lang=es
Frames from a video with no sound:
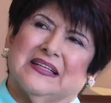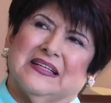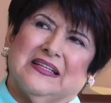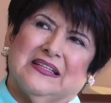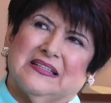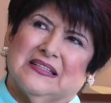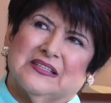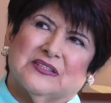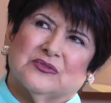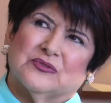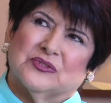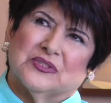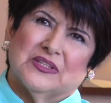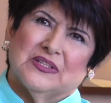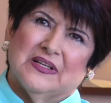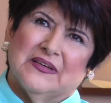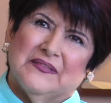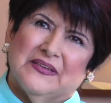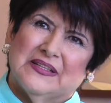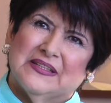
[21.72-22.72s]

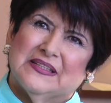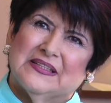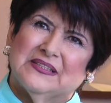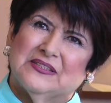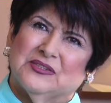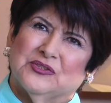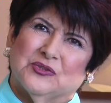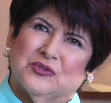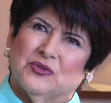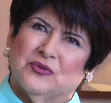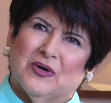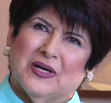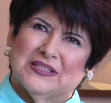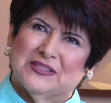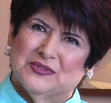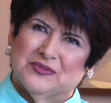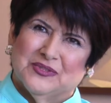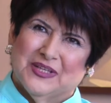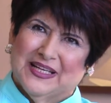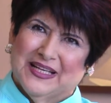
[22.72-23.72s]
Indiscutiblemente, si uno
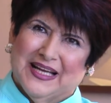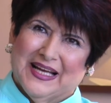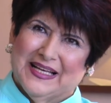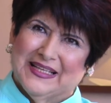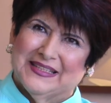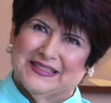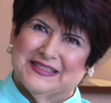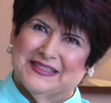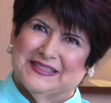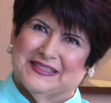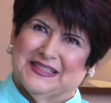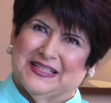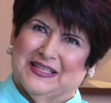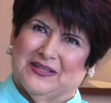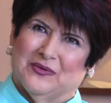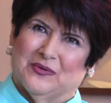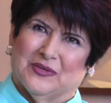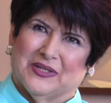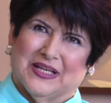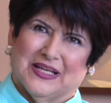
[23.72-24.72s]
hace un análisis de
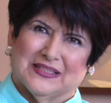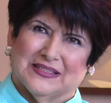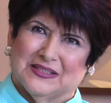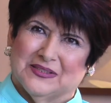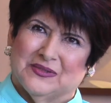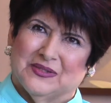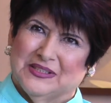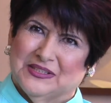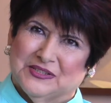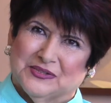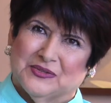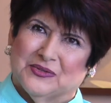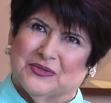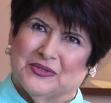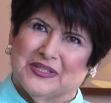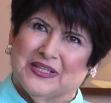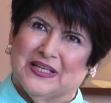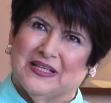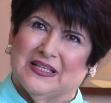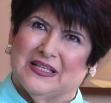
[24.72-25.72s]
lo que ha sido la
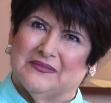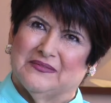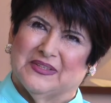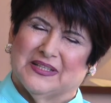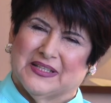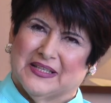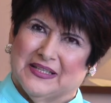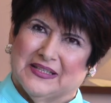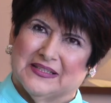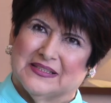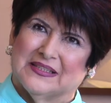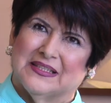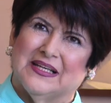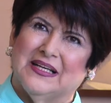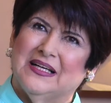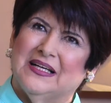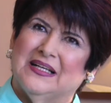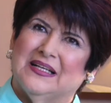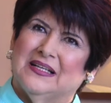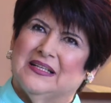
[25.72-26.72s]
historia de la emergencia
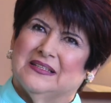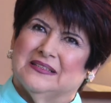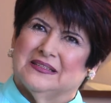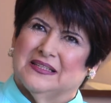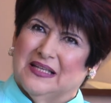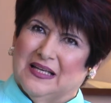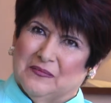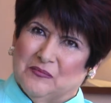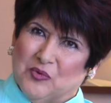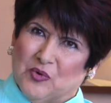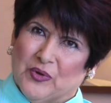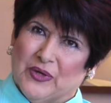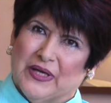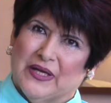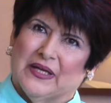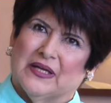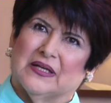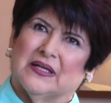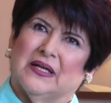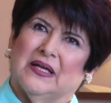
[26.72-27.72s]
de la
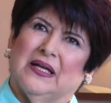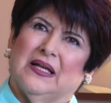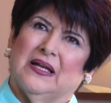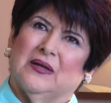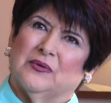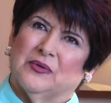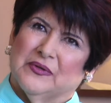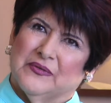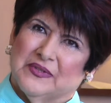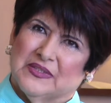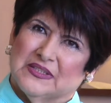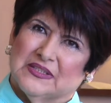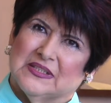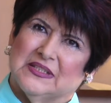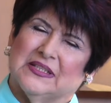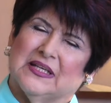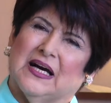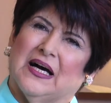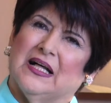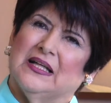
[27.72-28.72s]
mujer en la
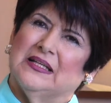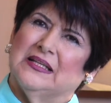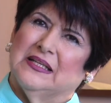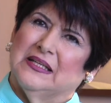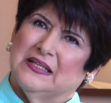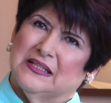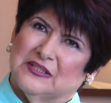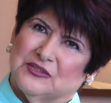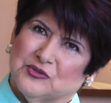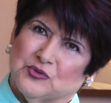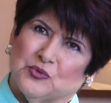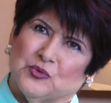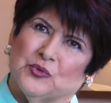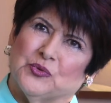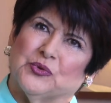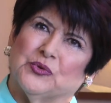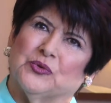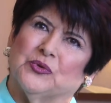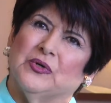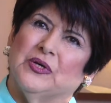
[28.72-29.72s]
universidad, en el
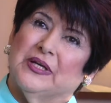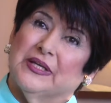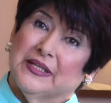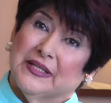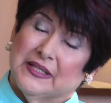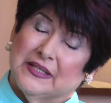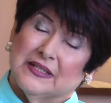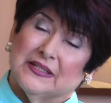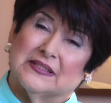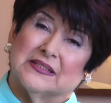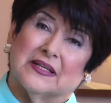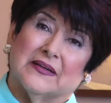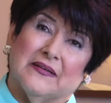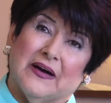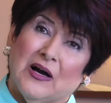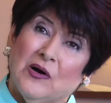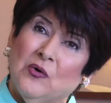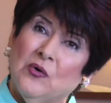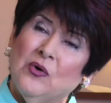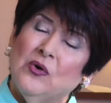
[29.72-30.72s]
estudio y en el
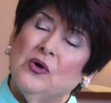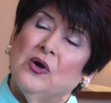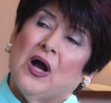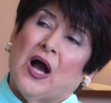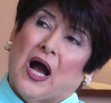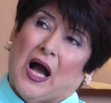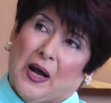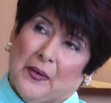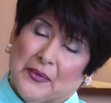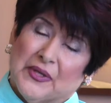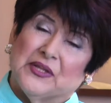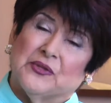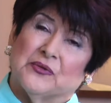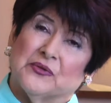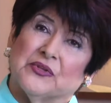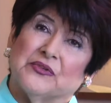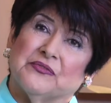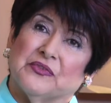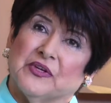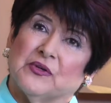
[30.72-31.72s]
trabajo, ha habido
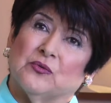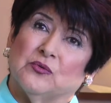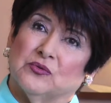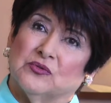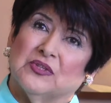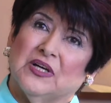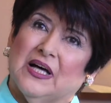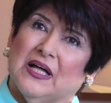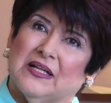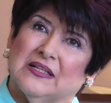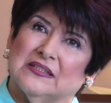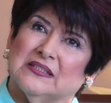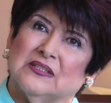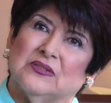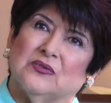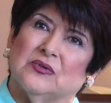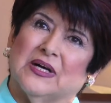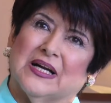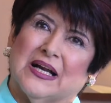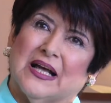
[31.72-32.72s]
dificultades, sin
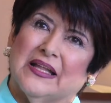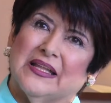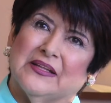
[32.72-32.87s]
lugar a